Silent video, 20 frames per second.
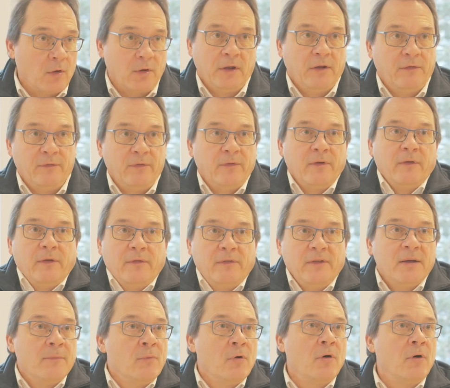
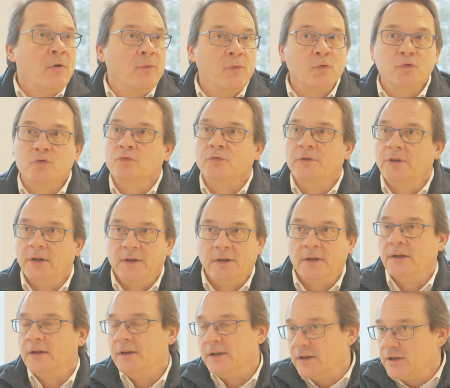Évidemment, en fonction des,
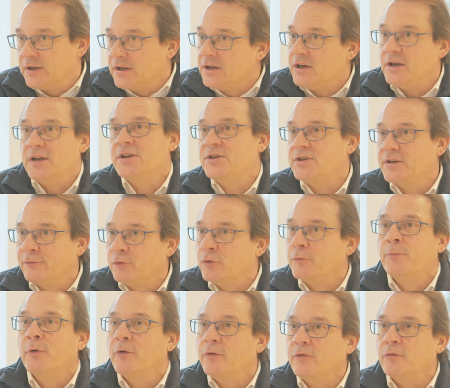des, les chefs de
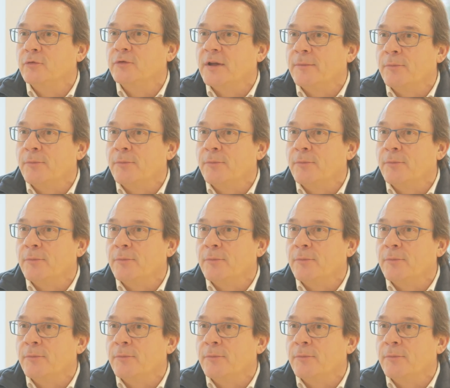poste sont